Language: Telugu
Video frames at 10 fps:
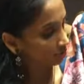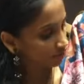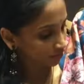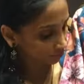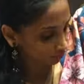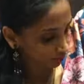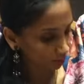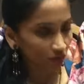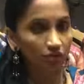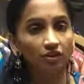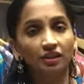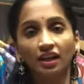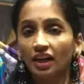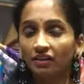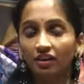కాంబినేషన్ కూడా బాగుంటుంది
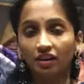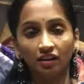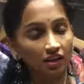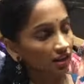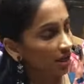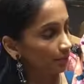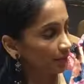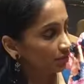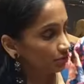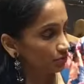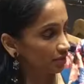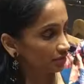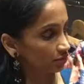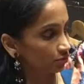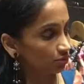ఎలాంటి వరకైనా హ్యాపీగా యూజ్
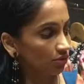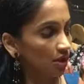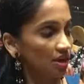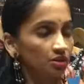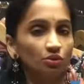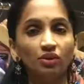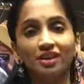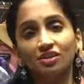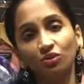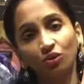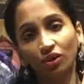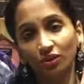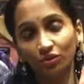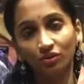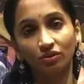చేసుకోవచ్చు సో నెక్స్ట్ హోలీ
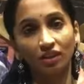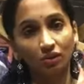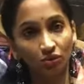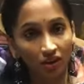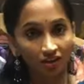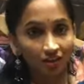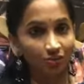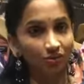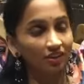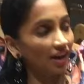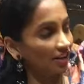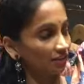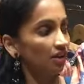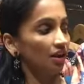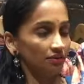వస్తుంది యుగాది ఉంది అండ్
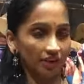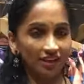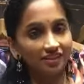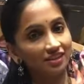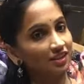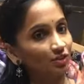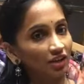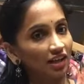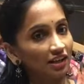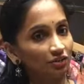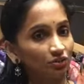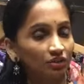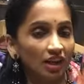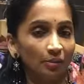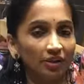వెడ్డింగ్ సీజన్ కూడా రన్
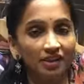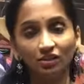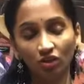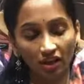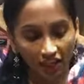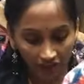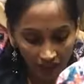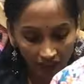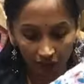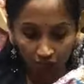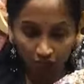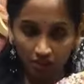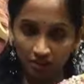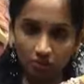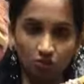అవుతుంది కాబట్టి సో అలాంటి వాటికి యూజ్
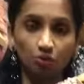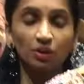చేసుకోవచ్చు